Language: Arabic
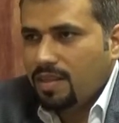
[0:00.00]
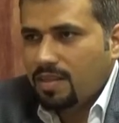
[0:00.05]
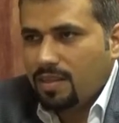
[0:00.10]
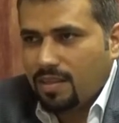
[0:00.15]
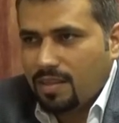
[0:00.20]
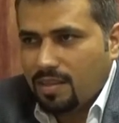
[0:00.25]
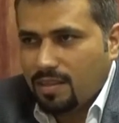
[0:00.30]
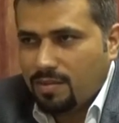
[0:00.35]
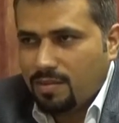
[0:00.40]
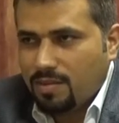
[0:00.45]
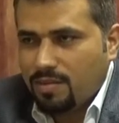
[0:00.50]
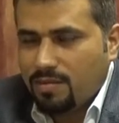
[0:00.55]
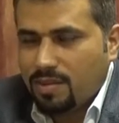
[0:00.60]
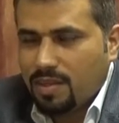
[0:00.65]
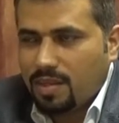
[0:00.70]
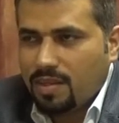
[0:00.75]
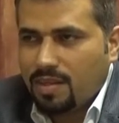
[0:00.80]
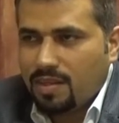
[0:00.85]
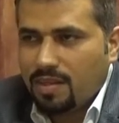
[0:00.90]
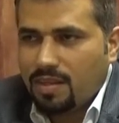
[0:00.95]
تنظيف
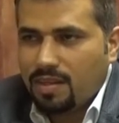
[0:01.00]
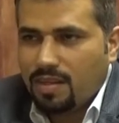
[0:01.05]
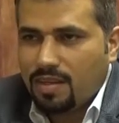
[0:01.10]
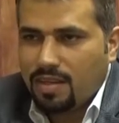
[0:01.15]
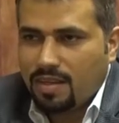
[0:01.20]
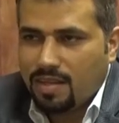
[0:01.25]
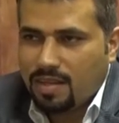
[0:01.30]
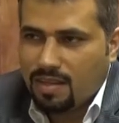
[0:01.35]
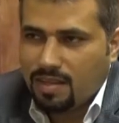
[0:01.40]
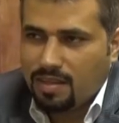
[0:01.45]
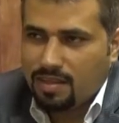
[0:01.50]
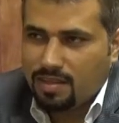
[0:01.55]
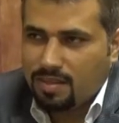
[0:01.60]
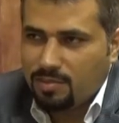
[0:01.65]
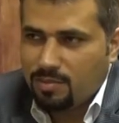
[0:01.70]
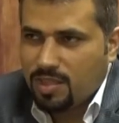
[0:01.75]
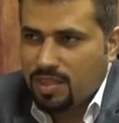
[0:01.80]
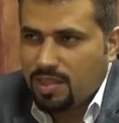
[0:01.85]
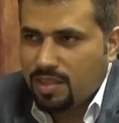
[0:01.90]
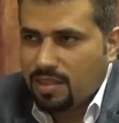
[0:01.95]
الفلل هاي
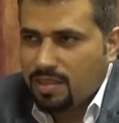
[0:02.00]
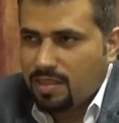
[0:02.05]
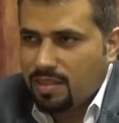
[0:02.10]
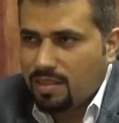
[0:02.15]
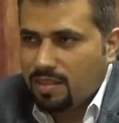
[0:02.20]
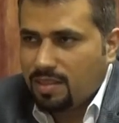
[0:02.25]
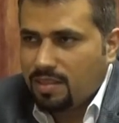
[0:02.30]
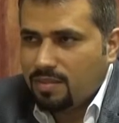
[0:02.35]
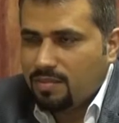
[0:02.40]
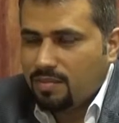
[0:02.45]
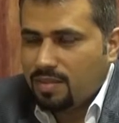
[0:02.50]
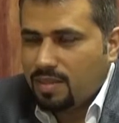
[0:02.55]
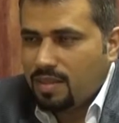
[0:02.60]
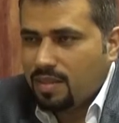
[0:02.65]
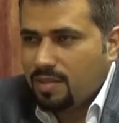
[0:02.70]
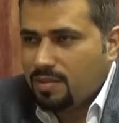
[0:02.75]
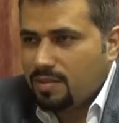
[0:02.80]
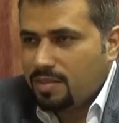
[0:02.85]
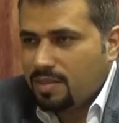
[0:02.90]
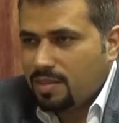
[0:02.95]
كمجال التنظيف
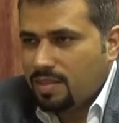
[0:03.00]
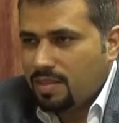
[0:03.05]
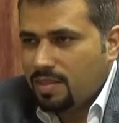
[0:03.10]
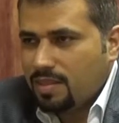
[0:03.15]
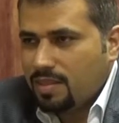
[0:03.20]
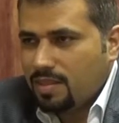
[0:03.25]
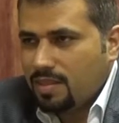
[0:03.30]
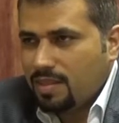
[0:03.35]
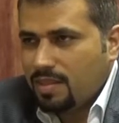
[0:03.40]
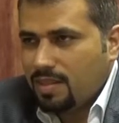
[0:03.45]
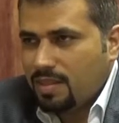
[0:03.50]
عندنا